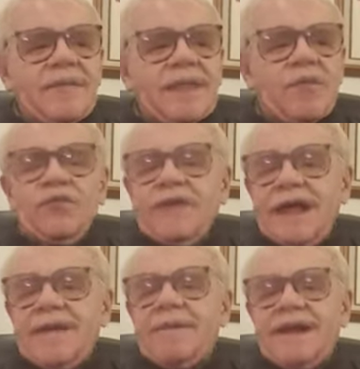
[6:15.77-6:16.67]

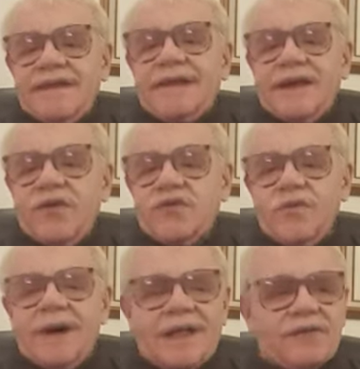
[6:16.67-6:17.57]
mundial planetario
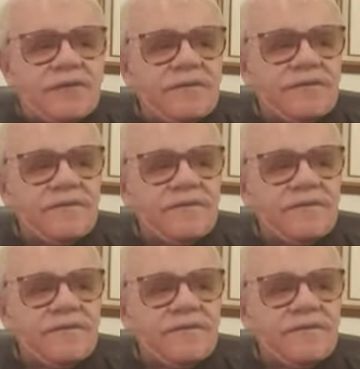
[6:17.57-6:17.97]
sumado